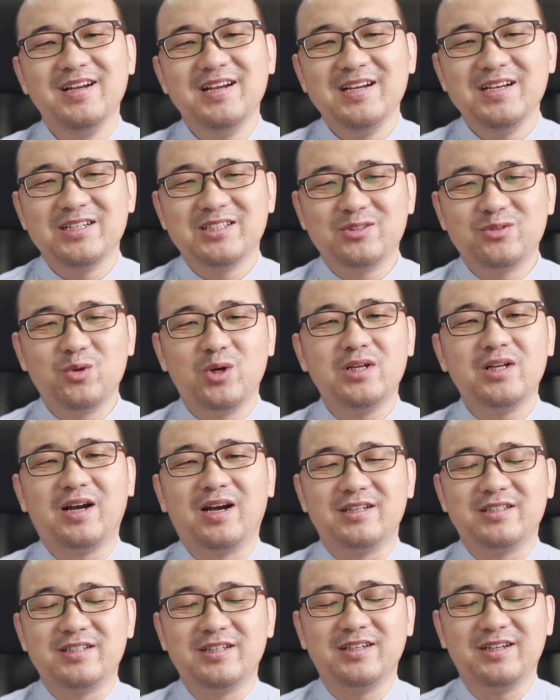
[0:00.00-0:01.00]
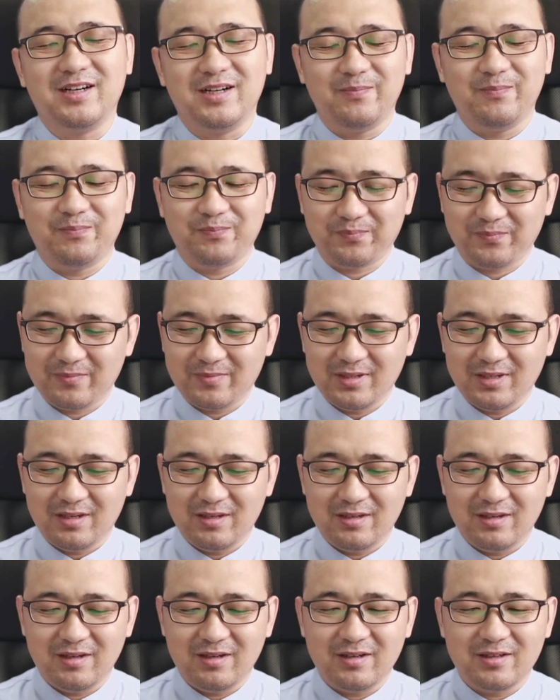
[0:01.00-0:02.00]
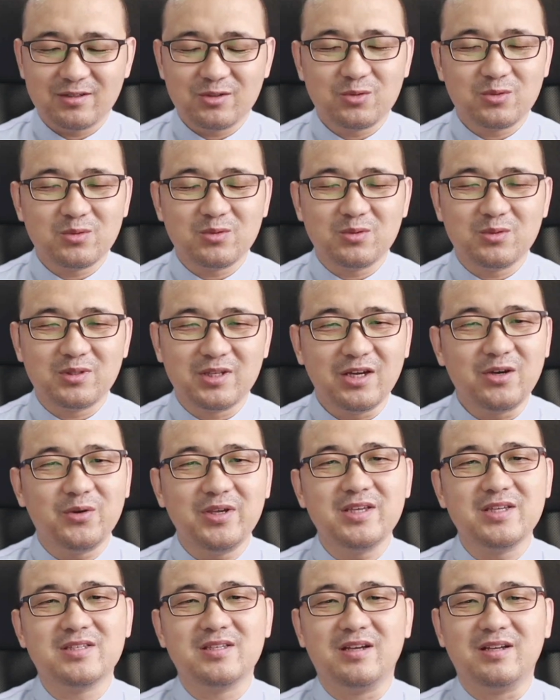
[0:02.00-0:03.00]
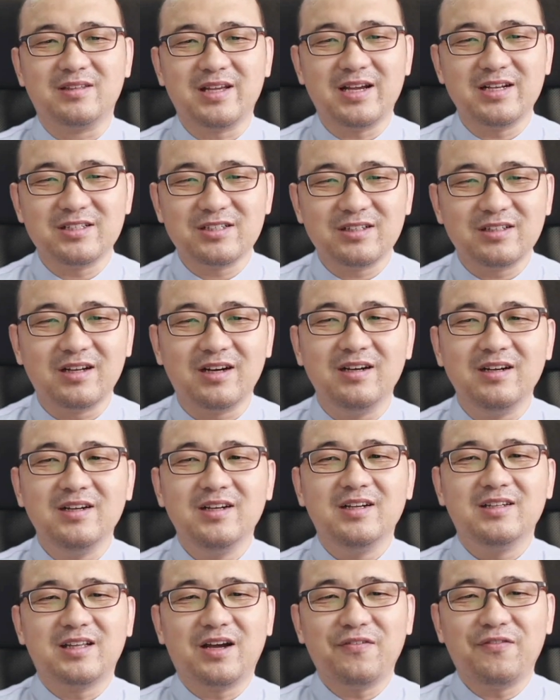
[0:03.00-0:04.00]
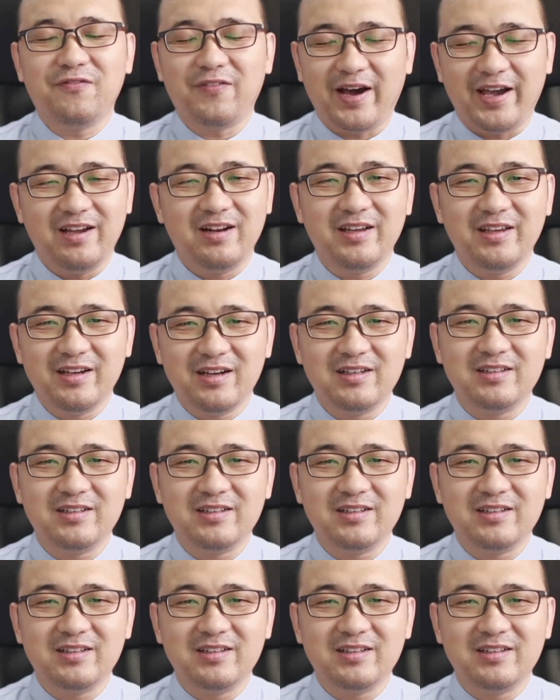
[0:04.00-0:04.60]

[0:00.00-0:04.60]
说的这个挺有意思，但是呢它反映了一个